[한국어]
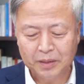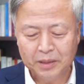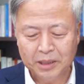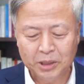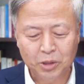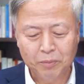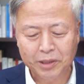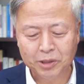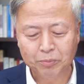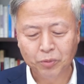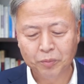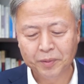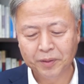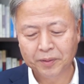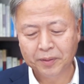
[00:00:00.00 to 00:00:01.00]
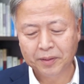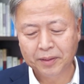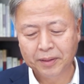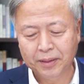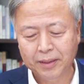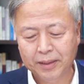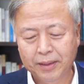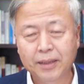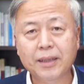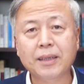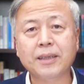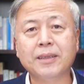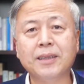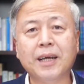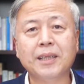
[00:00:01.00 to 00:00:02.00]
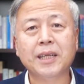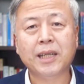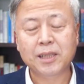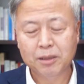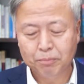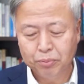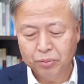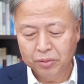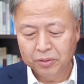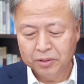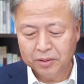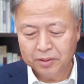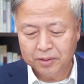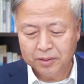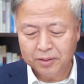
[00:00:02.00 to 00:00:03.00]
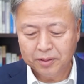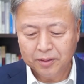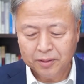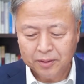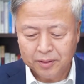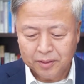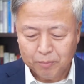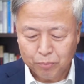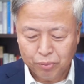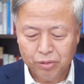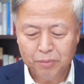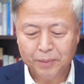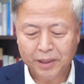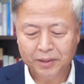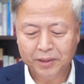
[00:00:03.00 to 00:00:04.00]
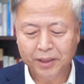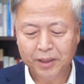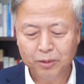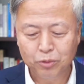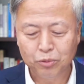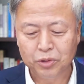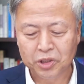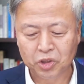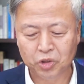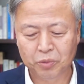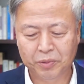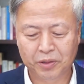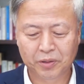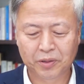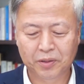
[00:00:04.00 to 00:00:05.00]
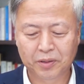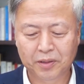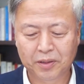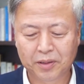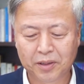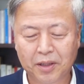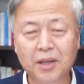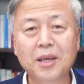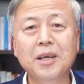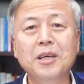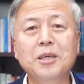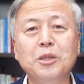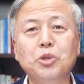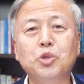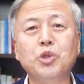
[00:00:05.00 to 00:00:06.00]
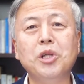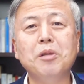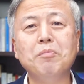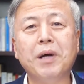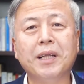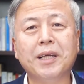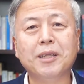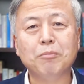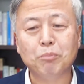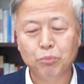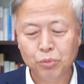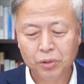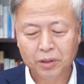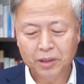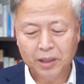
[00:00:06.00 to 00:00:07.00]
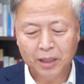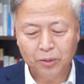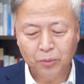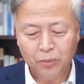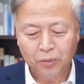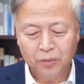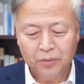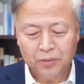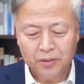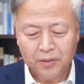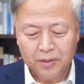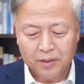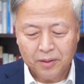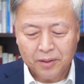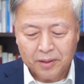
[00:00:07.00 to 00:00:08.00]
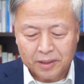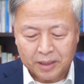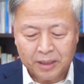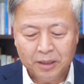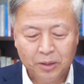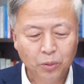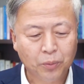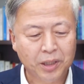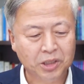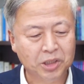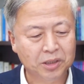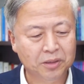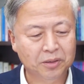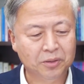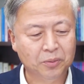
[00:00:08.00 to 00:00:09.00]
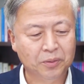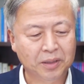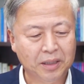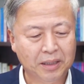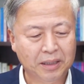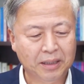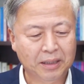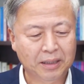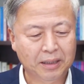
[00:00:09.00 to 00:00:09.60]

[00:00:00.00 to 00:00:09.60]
이 절 말씀 보면 그가 나를 푸른 풀밭에 누이시며 쉴 만한 물가로 인도하시는도다.